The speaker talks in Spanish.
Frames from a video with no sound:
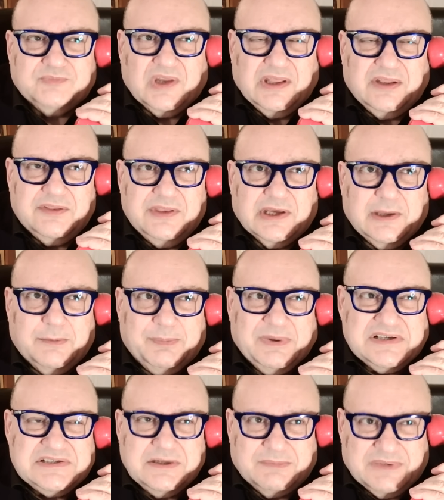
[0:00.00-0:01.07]
Cada día que
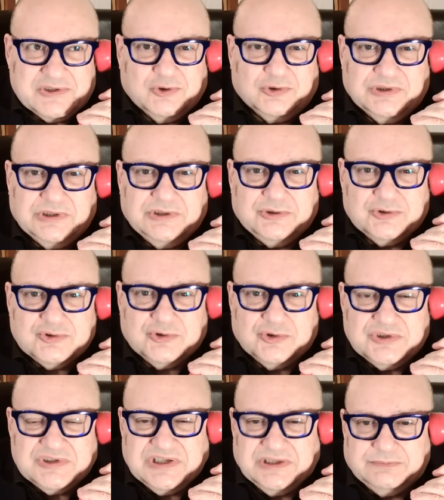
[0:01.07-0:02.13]
pasa, más contento
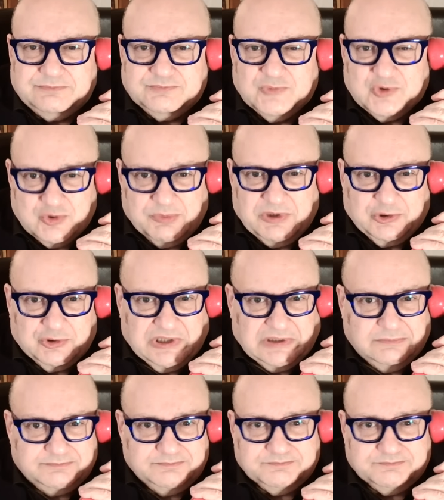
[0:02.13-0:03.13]
estoy, sí. ¿No se me nota?